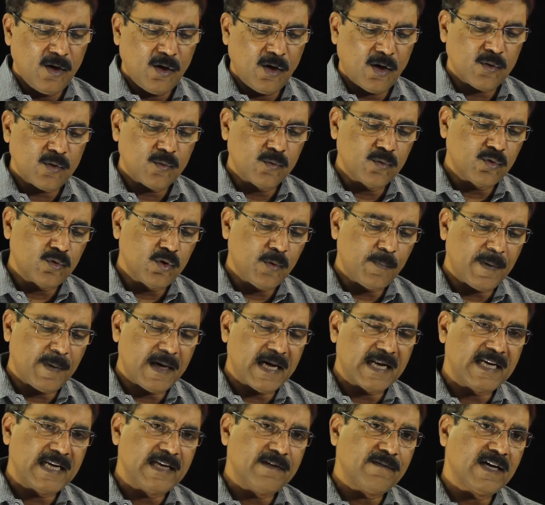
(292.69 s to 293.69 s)
और उनको
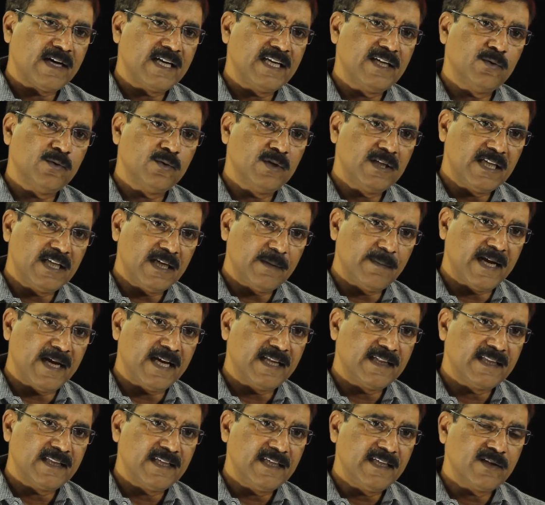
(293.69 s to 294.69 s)
पालने वाली उन्हीं की
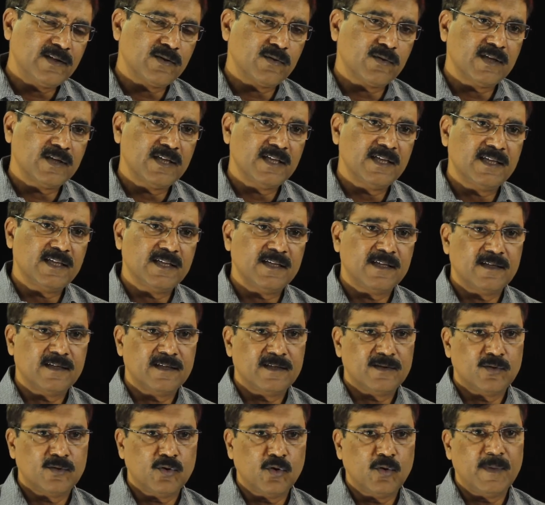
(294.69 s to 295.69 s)
बहन थी क्योंकि
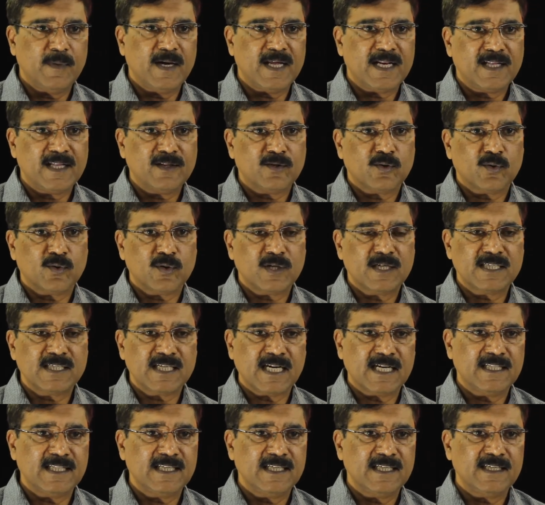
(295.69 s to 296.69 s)
दो बहनें दोनों की
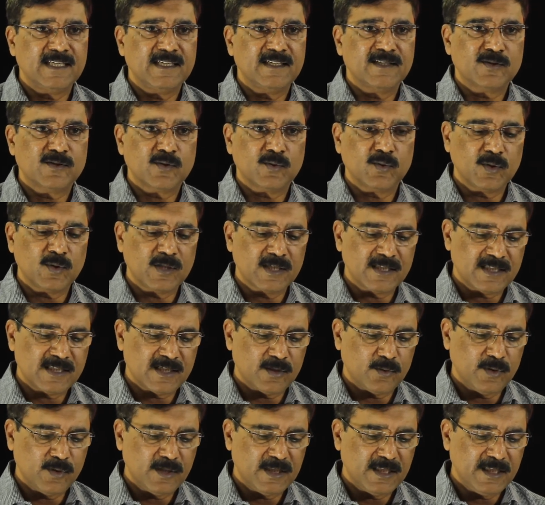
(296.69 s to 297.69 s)
शादी सुदोधन से
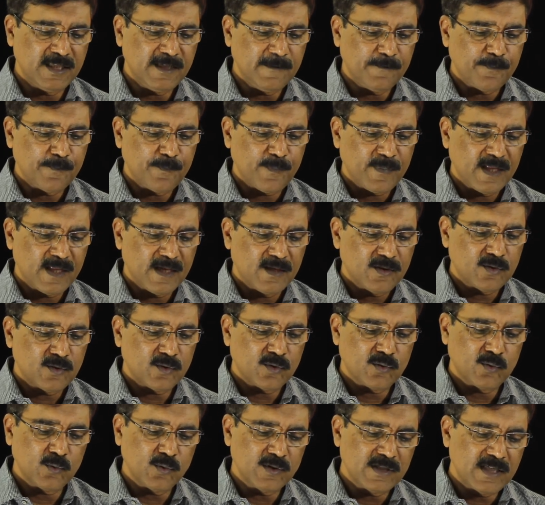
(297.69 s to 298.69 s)
हुई थी
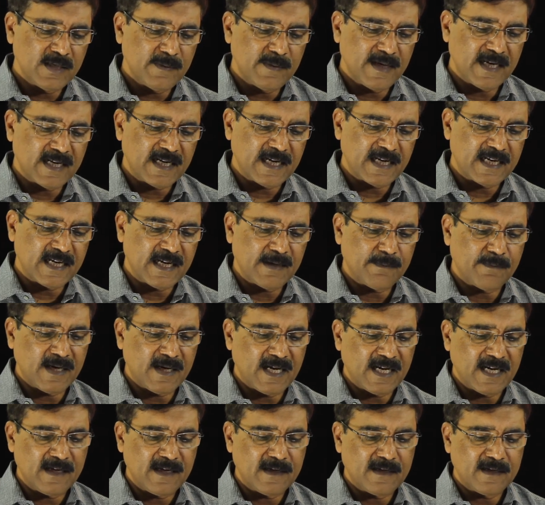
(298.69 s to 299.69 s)
तो दूसरी बहन का नाम
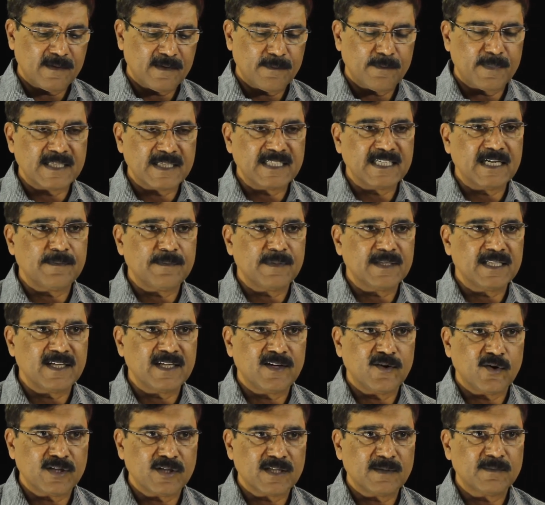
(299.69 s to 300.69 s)
महाप्रजापति
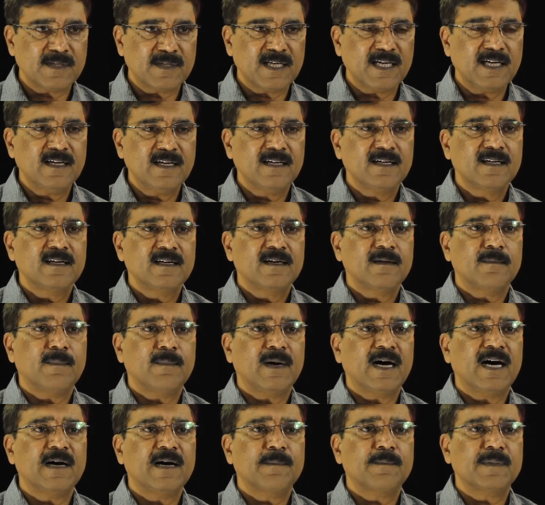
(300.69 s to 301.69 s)
गौतम था
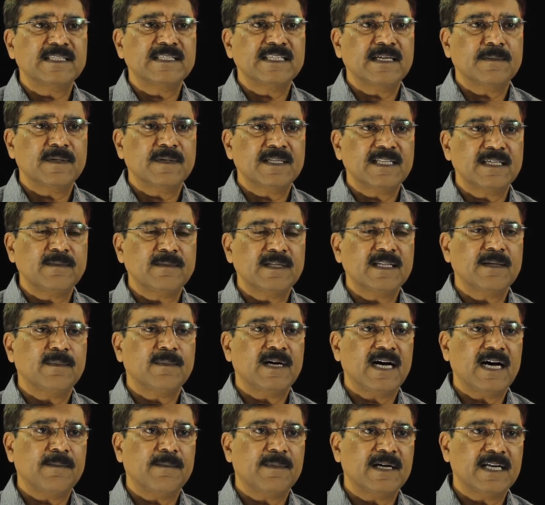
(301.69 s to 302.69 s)
महाप्रजापति मतलब
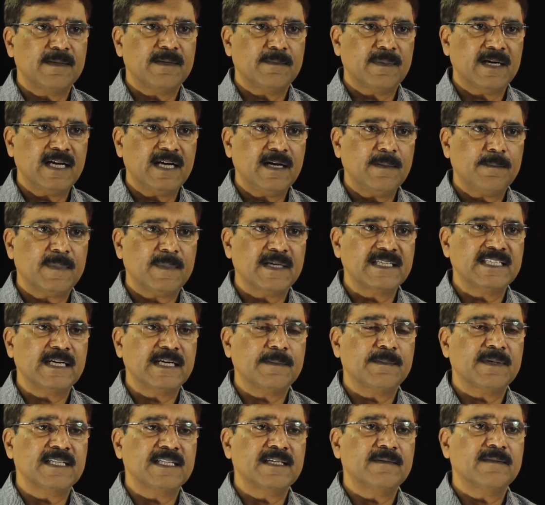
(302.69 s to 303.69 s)
महा माने बड़ा
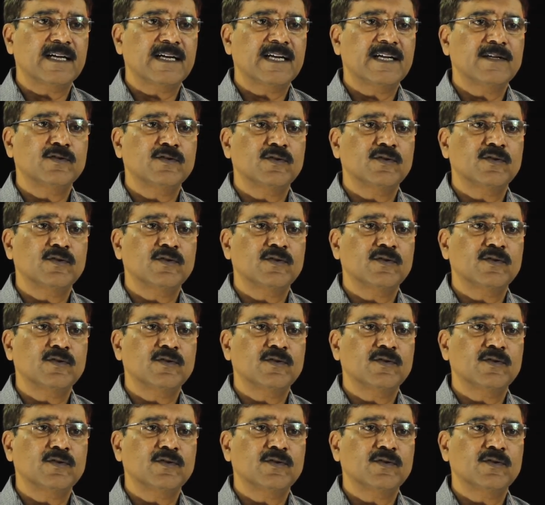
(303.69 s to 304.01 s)
प्रजापति माने